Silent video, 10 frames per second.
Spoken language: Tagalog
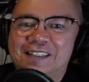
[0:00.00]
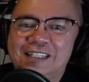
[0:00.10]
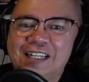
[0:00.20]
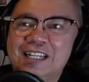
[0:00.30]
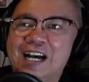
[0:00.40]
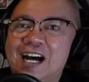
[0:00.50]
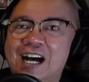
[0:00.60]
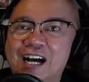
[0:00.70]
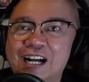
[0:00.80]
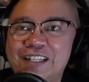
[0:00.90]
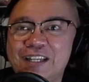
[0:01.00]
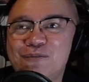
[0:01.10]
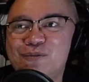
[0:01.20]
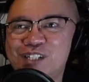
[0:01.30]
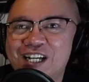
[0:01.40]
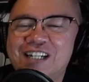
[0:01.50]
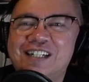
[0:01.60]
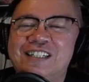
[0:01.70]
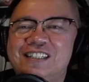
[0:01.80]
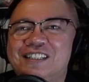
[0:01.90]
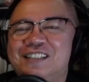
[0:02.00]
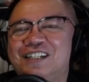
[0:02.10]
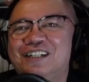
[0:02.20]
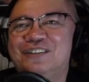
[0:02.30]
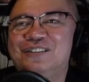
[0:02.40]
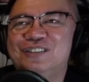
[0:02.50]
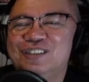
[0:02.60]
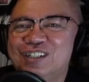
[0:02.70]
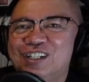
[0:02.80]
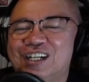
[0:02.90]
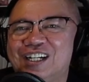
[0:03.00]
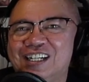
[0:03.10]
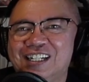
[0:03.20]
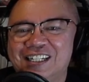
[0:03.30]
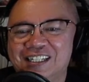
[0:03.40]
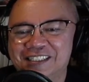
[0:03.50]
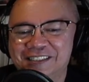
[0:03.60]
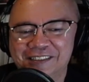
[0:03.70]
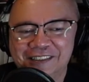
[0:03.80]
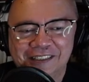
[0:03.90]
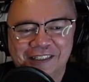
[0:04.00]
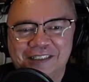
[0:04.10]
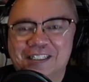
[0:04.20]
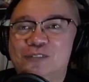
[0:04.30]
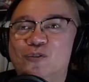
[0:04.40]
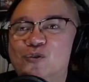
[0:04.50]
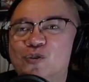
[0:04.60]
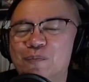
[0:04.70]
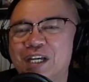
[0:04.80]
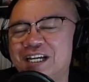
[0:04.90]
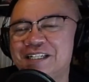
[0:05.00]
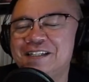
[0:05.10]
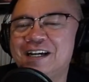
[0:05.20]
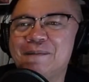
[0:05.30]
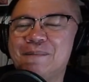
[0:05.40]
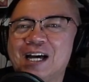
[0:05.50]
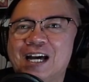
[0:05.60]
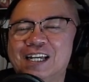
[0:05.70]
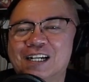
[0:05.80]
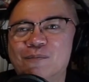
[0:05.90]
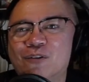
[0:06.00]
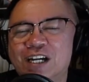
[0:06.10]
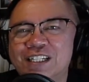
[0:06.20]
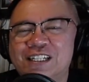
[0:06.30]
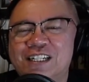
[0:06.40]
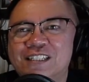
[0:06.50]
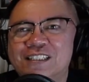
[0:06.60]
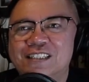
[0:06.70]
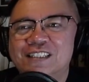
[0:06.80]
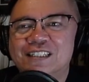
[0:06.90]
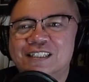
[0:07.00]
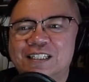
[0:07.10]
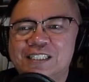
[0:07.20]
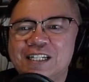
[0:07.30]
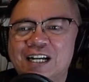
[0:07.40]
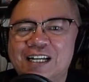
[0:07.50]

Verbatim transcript: inaagiw na, ano, at uh, nadudumihan na, maalikabukan na. Kasi nga,